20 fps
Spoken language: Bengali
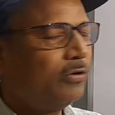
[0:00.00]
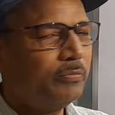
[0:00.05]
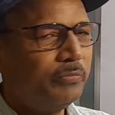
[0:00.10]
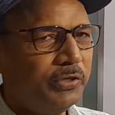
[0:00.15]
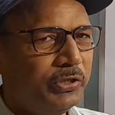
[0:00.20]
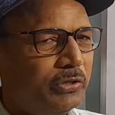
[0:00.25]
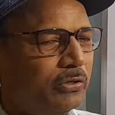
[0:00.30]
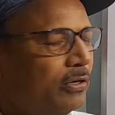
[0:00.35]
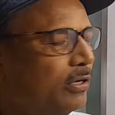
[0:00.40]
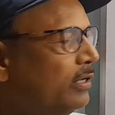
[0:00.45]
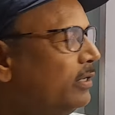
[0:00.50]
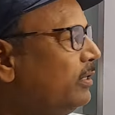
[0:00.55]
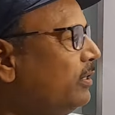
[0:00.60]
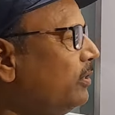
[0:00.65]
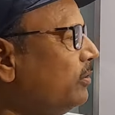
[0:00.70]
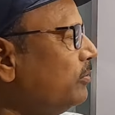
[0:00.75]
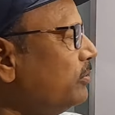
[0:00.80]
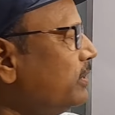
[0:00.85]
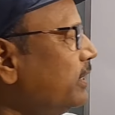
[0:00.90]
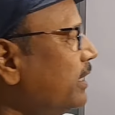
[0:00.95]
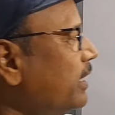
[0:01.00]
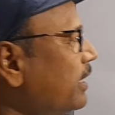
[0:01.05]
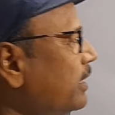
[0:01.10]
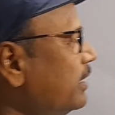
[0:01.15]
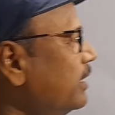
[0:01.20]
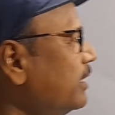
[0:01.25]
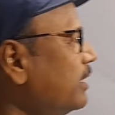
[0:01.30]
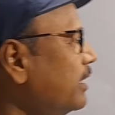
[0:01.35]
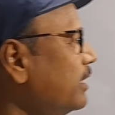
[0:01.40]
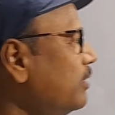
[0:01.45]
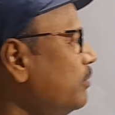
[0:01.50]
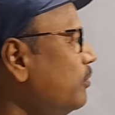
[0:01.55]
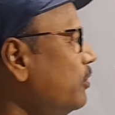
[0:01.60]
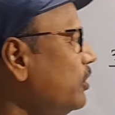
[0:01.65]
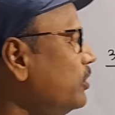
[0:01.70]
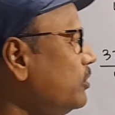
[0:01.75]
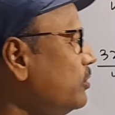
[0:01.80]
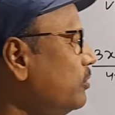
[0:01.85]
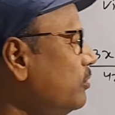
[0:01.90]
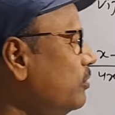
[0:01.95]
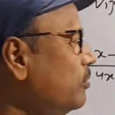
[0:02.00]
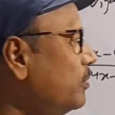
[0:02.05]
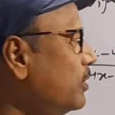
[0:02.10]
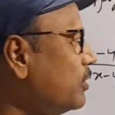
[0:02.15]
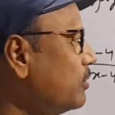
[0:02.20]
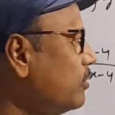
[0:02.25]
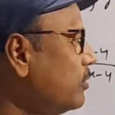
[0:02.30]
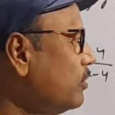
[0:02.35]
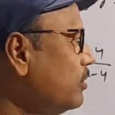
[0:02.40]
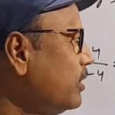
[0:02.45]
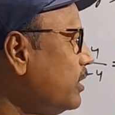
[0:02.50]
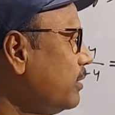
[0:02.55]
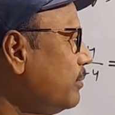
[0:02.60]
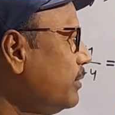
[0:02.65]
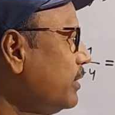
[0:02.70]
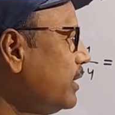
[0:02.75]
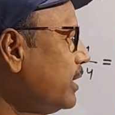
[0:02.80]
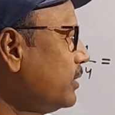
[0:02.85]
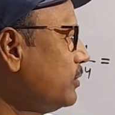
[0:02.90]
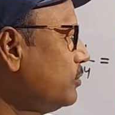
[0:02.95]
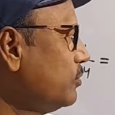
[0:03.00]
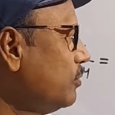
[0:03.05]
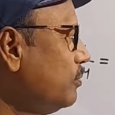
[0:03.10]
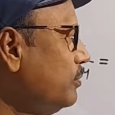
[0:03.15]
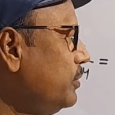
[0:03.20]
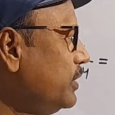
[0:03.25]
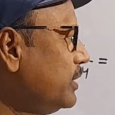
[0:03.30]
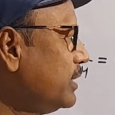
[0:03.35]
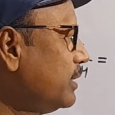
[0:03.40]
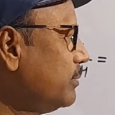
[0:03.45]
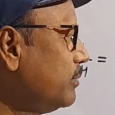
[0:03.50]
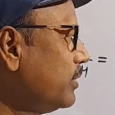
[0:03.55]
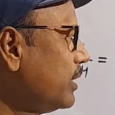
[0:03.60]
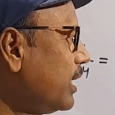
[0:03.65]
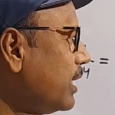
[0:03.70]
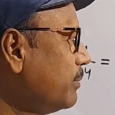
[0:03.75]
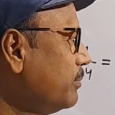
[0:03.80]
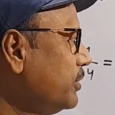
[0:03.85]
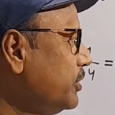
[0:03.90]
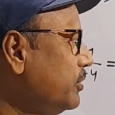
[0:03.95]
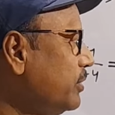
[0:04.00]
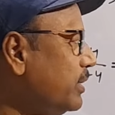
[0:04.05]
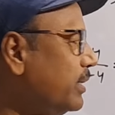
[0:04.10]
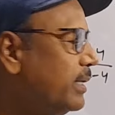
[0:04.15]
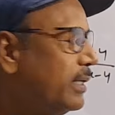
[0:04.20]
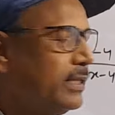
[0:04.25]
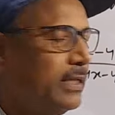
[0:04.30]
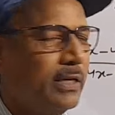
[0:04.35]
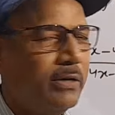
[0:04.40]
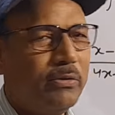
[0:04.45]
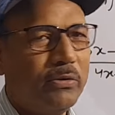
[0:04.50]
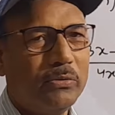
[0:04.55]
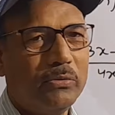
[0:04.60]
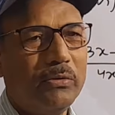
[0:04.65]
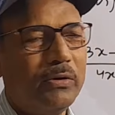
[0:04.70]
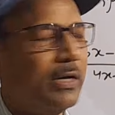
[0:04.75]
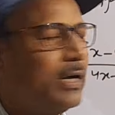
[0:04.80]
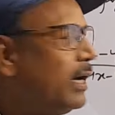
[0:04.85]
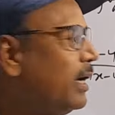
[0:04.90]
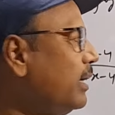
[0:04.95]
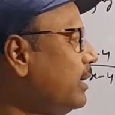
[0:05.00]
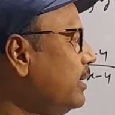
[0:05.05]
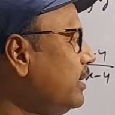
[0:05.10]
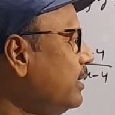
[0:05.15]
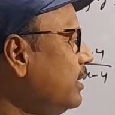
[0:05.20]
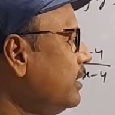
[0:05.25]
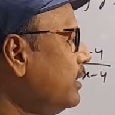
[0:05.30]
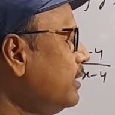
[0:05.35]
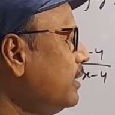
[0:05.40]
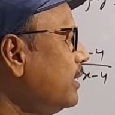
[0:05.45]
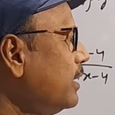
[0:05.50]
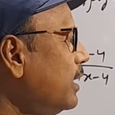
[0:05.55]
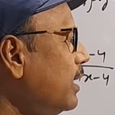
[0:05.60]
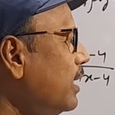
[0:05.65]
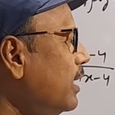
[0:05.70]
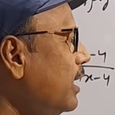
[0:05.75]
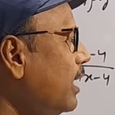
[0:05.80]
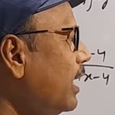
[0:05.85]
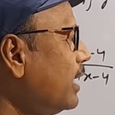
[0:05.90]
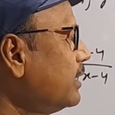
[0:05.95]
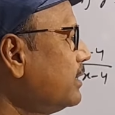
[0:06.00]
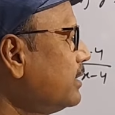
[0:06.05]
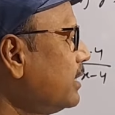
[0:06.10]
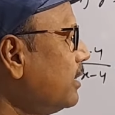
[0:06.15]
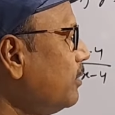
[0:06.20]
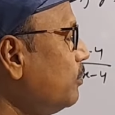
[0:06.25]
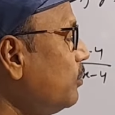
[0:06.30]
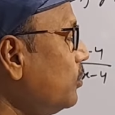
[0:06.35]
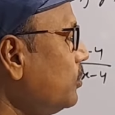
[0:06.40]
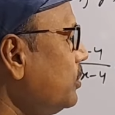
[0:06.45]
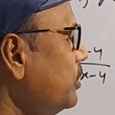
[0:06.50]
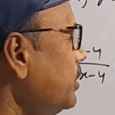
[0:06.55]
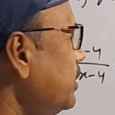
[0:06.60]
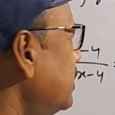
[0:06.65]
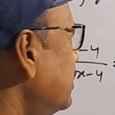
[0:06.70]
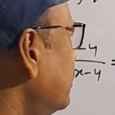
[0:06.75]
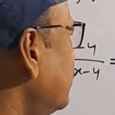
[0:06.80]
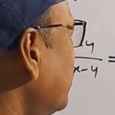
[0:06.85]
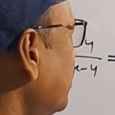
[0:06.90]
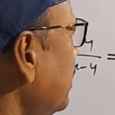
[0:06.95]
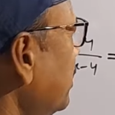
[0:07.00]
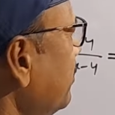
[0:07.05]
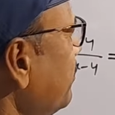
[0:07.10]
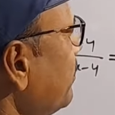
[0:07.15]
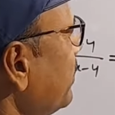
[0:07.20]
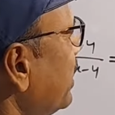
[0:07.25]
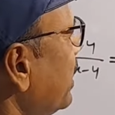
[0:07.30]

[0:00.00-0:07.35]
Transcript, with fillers: এবং বিজয় তো সেক্ষেত্রে তাদের বয়সের অনুপাত কত হয়ে যাবে না চব্বিশ এবং আর বিজয়ের ক্ষেত্রে কত না আট চারে বত্রিশ সরি